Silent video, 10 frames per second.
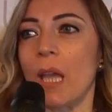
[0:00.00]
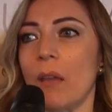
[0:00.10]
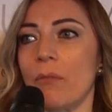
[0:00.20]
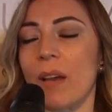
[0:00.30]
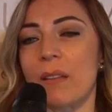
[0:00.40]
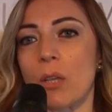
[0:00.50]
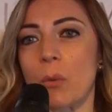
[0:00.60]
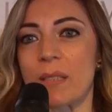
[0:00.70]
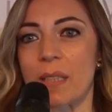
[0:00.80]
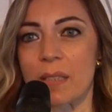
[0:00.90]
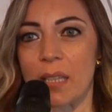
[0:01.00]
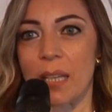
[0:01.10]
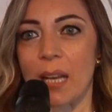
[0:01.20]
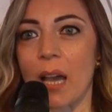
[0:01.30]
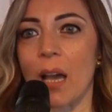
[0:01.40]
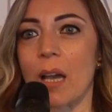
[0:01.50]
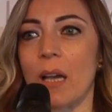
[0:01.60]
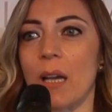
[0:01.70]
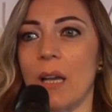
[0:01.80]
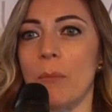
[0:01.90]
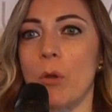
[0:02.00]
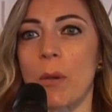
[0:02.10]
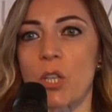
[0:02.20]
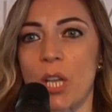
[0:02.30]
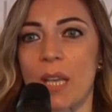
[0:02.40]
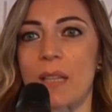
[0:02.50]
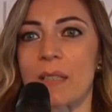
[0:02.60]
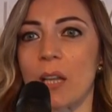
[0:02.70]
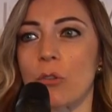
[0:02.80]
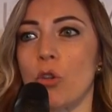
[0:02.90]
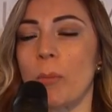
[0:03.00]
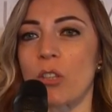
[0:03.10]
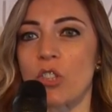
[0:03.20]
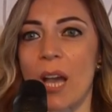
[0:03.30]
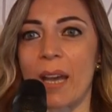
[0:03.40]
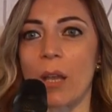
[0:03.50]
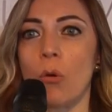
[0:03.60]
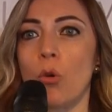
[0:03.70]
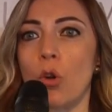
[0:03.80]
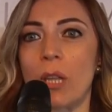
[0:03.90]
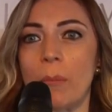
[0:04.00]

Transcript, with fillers: E infatti questa sera eh, il mio piacere è stato di omaggiare uno